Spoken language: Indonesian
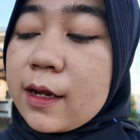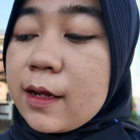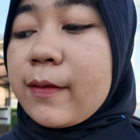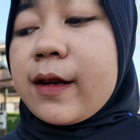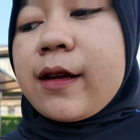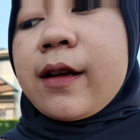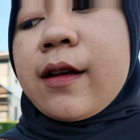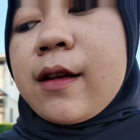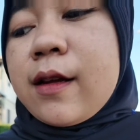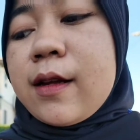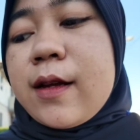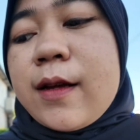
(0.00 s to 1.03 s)
daripada
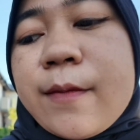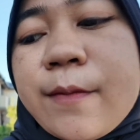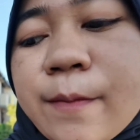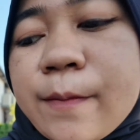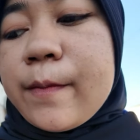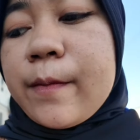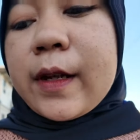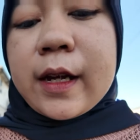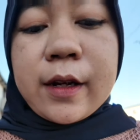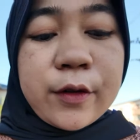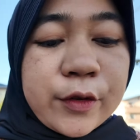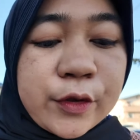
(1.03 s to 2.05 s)

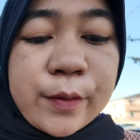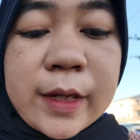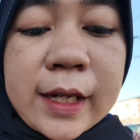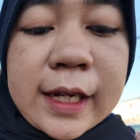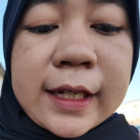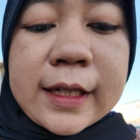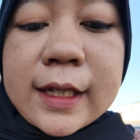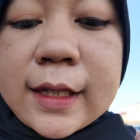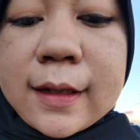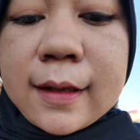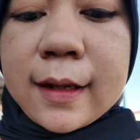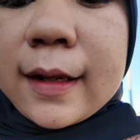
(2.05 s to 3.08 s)
harus beli kaca
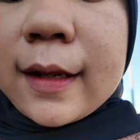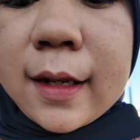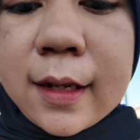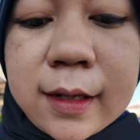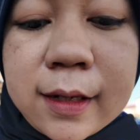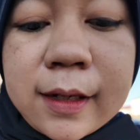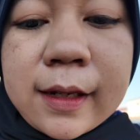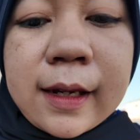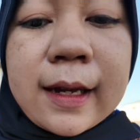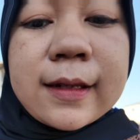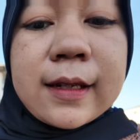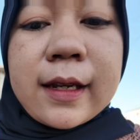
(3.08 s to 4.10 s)
sendiri
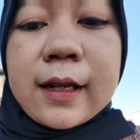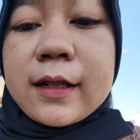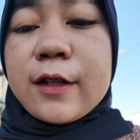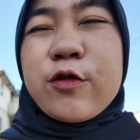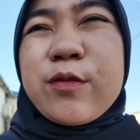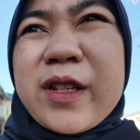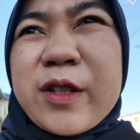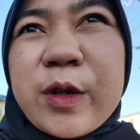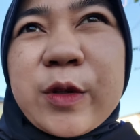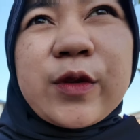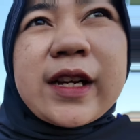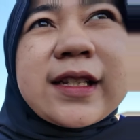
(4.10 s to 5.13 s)
kaca yang di rumah itu
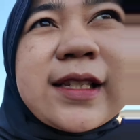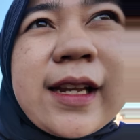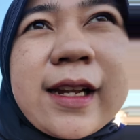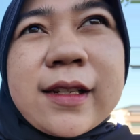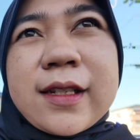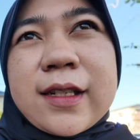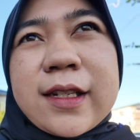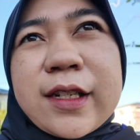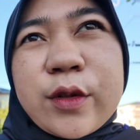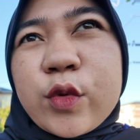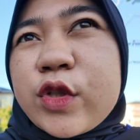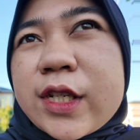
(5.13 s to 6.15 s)
aku kasihkan ke
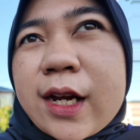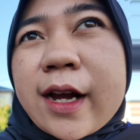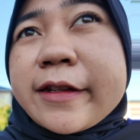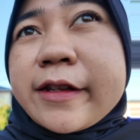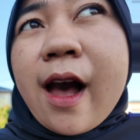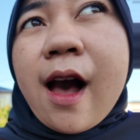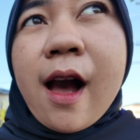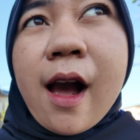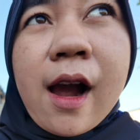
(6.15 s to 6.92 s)
Rinducang aja